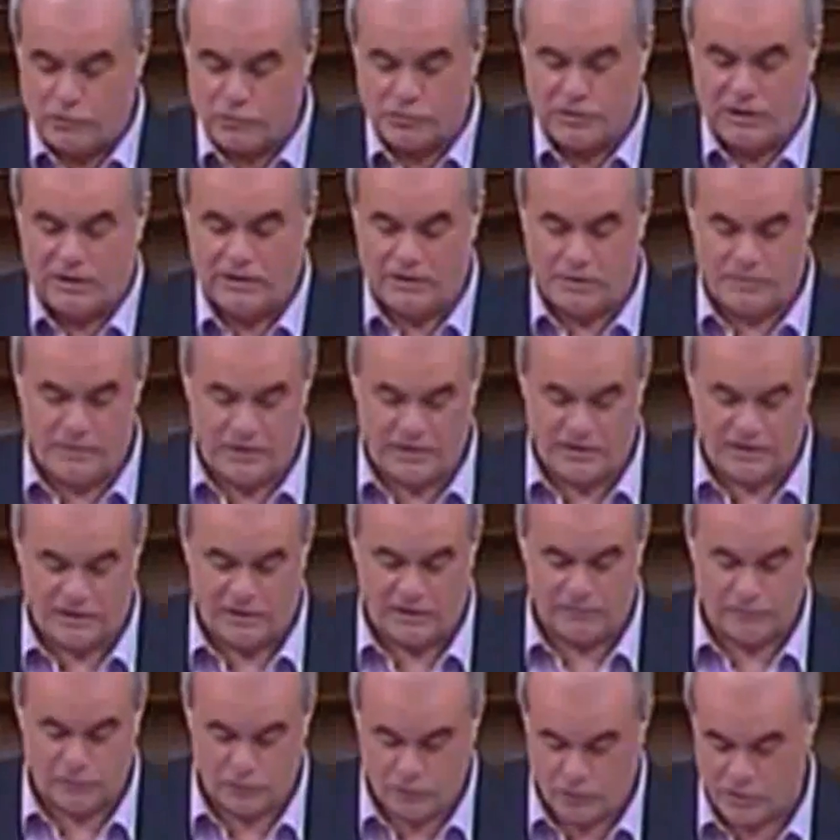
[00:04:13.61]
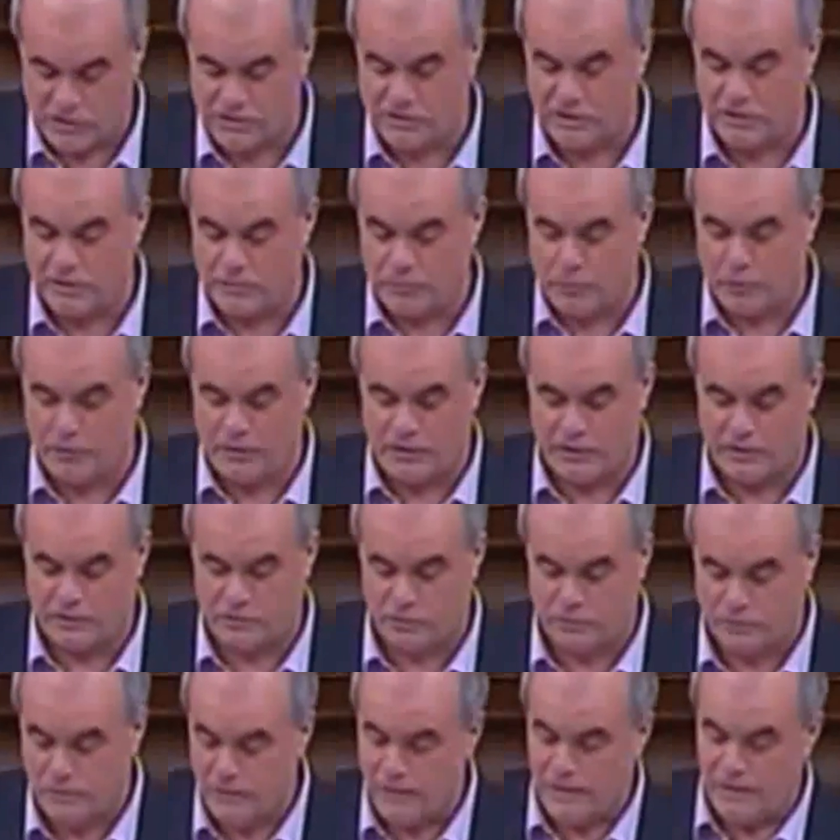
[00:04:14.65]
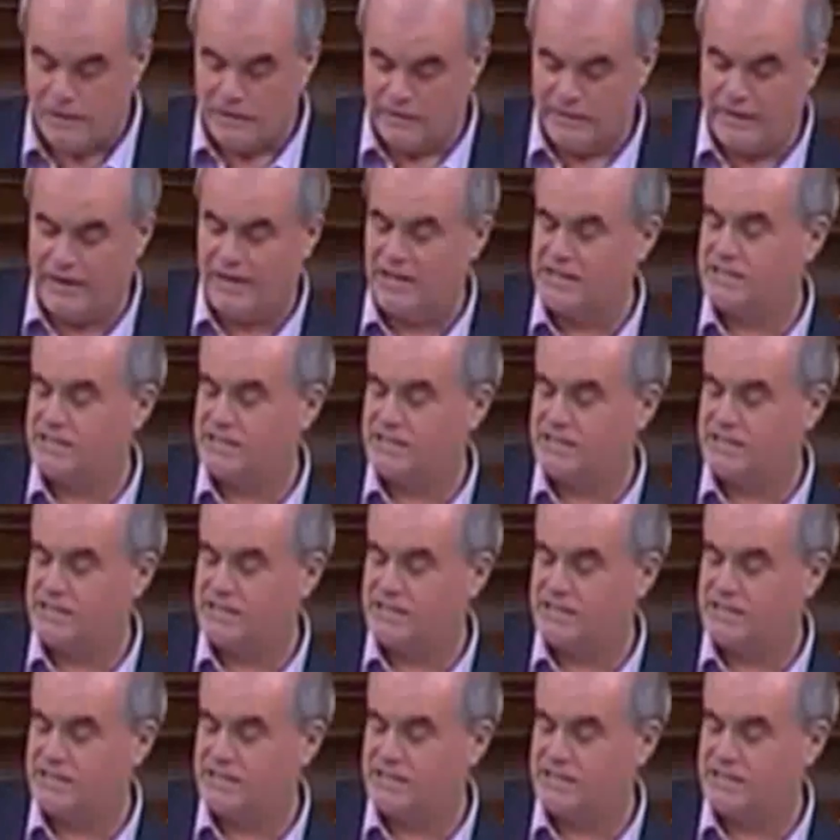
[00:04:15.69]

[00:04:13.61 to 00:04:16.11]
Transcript: que está constantemente en el fondo de este anteproyecto